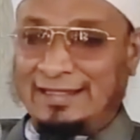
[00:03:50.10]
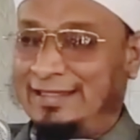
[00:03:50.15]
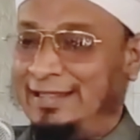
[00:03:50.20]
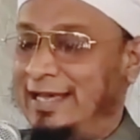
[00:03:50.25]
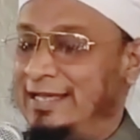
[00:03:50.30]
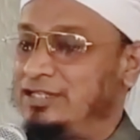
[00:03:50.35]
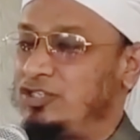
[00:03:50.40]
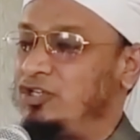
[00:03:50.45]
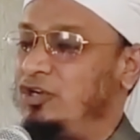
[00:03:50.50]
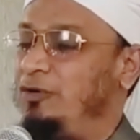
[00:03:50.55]

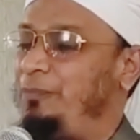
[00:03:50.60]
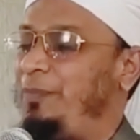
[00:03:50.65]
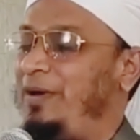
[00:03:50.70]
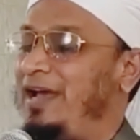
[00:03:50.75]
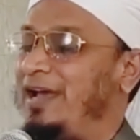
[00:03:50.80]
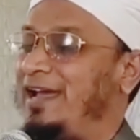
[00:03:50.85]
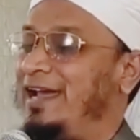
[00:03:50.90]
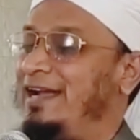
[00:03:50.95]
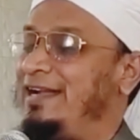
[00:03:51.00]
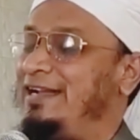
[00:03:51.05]
दस रुपए
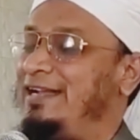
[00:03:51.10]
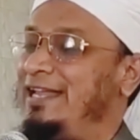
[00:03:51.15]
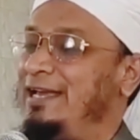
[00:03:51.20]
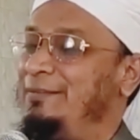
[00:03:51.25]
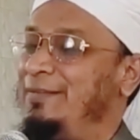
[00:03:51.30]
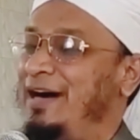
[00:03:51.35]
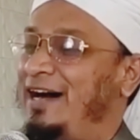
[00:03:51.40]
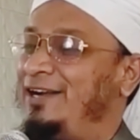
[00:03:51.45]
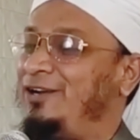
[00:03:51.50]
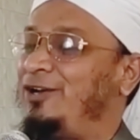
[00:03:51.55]
के
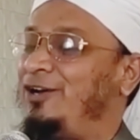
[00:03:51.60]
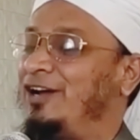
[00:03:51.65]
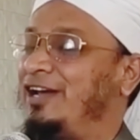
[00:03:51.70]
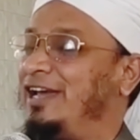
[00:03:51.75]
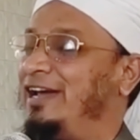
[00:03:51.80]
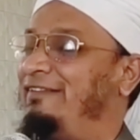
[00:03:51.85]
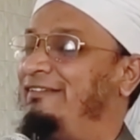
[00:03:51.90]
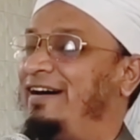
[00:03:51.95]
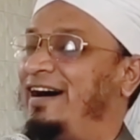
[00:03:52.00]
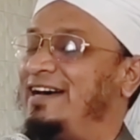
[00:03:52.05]
टमाटो
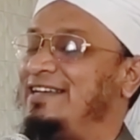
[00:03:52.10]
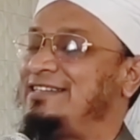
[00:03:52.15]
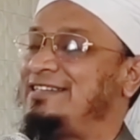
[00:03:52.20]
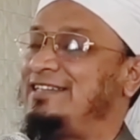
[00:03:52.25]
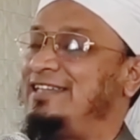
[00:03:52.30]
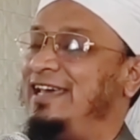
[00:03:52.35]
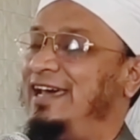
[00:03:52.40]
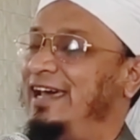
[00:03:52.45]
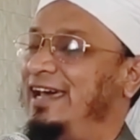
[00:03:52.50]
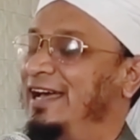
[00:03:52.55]
के
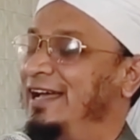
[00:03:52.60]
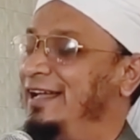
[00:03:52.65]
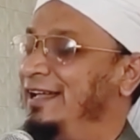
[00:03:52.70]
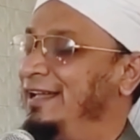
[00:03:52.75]
वास्ते